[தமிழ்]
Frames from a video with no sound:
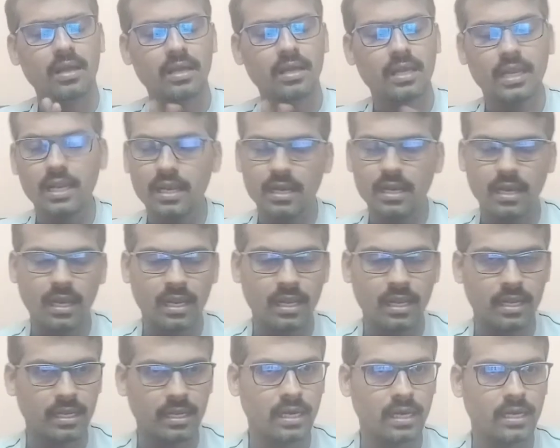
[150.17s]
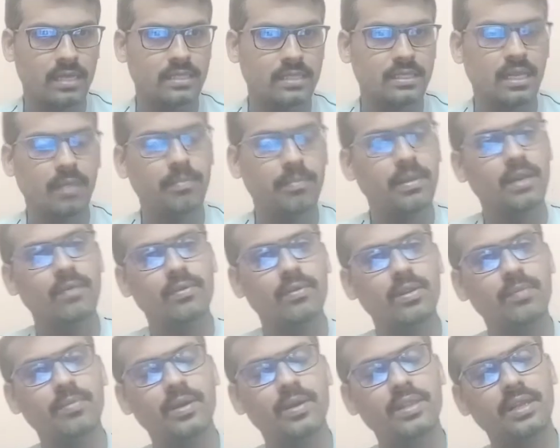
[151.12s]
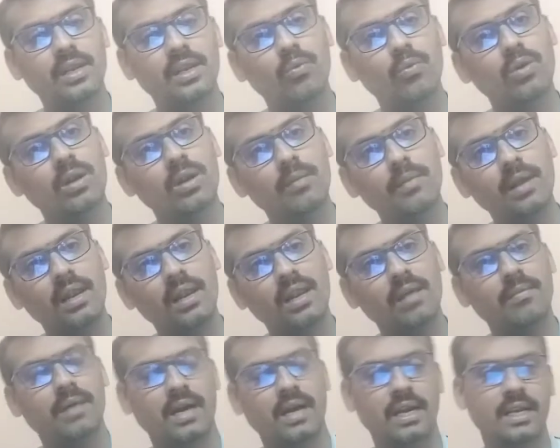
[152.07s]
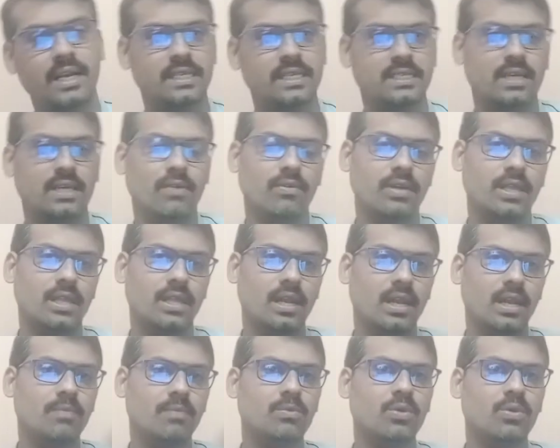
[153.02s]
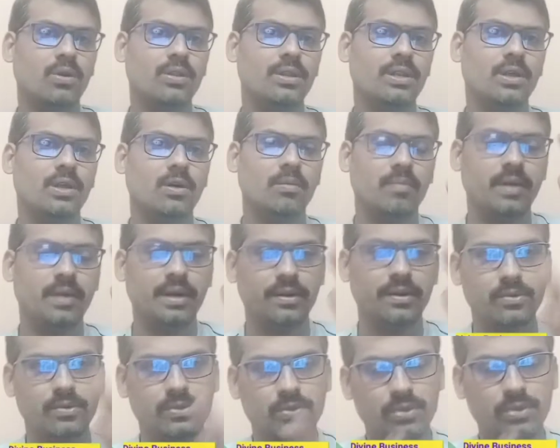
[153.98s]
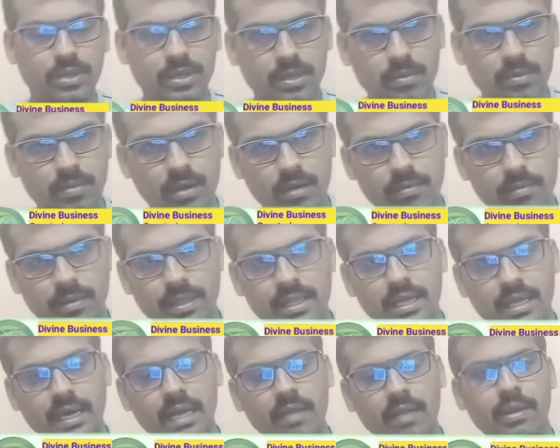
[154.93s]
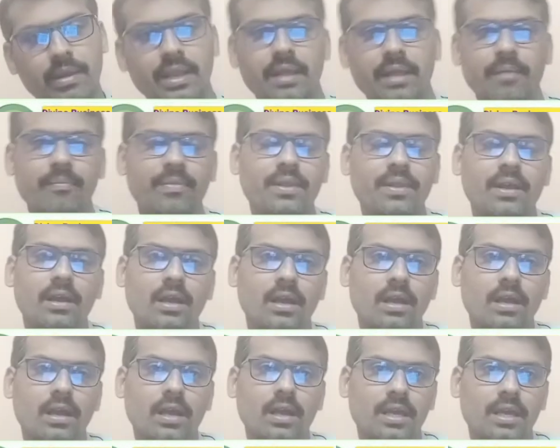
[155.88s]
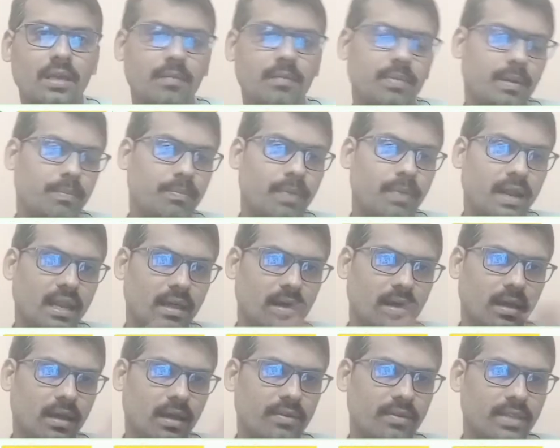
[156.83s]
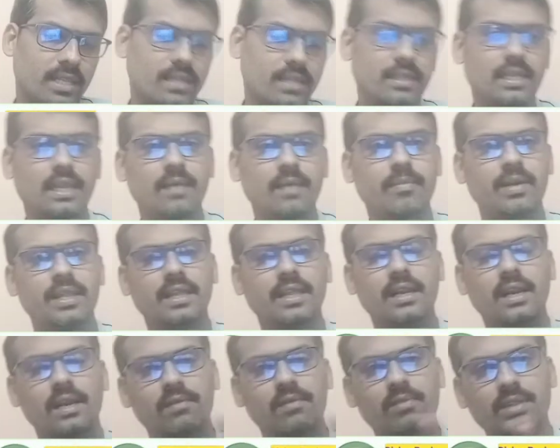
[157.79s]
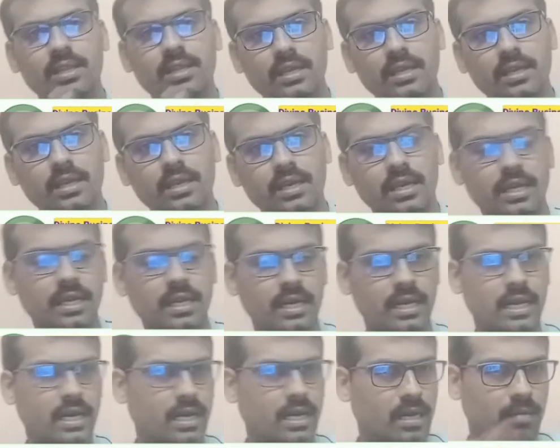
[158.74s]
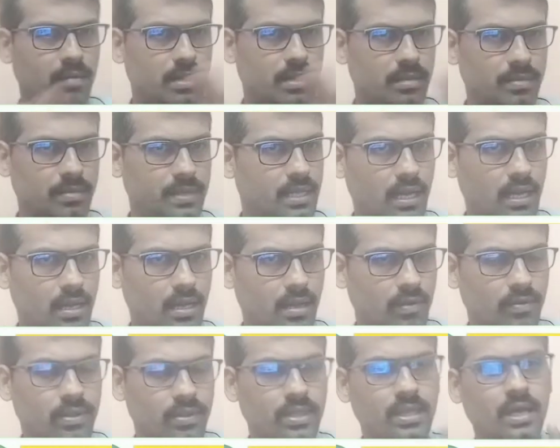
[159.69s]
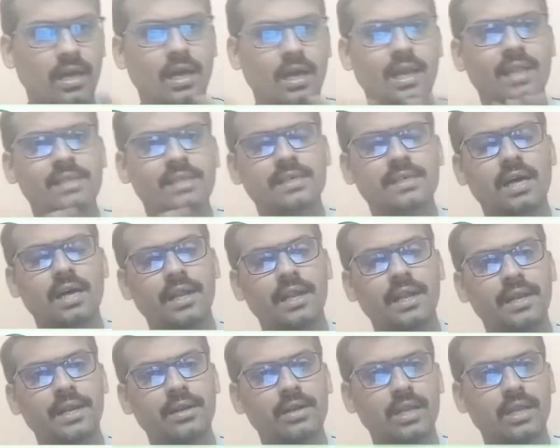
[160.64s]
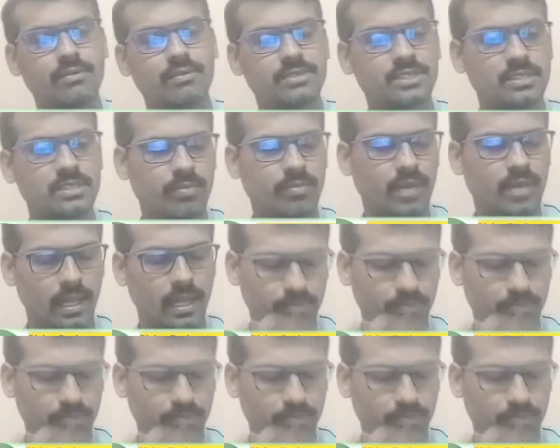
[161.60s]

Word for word: கீழ் நிலையில் இருக்காங்க சில பேர் வந்து பார்த்திங்கன்னா ஒன்றுமே இல்லாமல் அட்ரஸ் அவங்க இதெல்லாம் திறந்துட்டு அவங்க பாட்டுக்கும் சுற்றிட்டு இருப்பாங்க பைத்தியக்கார மாதிரி இப்படி பல விதத்தில் மனிதர்கள் வந்து இருக்கிறாங்க நம்ம அதை பற்றிலாம் வந்து அலசி ஆராயணுங்கிற அவசியம் இல்லை